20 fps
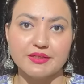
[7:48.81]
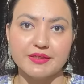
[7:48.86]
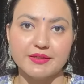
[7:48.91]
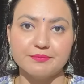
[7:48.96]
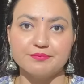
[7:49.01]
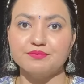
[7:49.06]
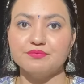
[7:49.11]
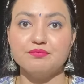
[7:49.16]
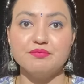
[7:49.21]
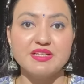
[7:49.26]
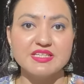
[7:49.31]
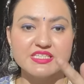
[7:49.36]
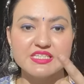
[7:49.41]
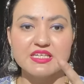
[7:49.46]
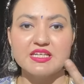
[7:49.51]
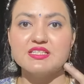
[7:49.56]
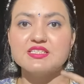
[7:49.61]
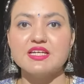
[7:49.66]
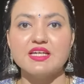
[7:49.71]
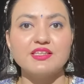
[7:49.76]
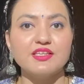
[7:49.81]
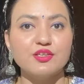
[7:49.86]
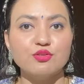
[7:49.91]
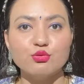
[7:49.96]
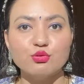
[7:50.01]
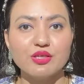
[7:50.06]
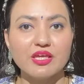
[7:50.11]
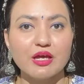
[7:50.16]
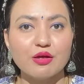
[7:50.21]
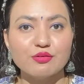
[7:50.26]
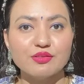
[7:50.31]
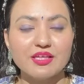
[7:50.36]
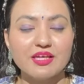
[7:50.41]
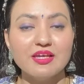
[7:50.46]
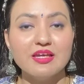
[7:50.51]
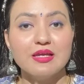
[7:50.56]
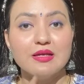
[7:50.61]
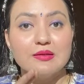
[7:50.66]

है मिर्ची लग जाती है तो क्या होता है